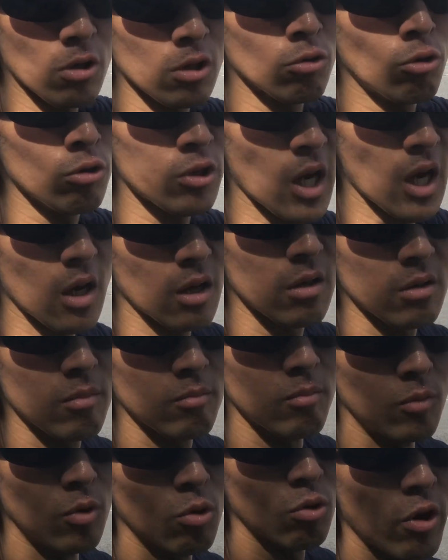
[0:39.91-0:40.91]
ういうことや
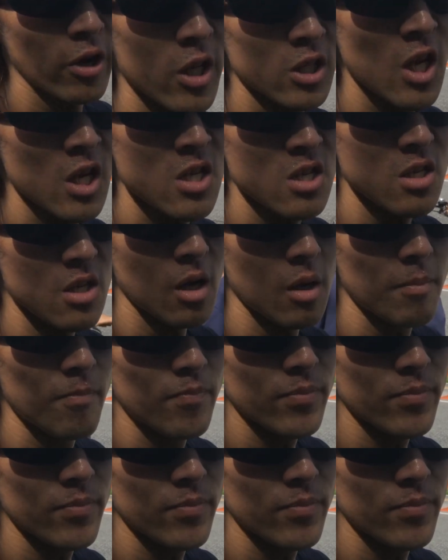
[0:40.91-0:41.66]
もうこれでいいんや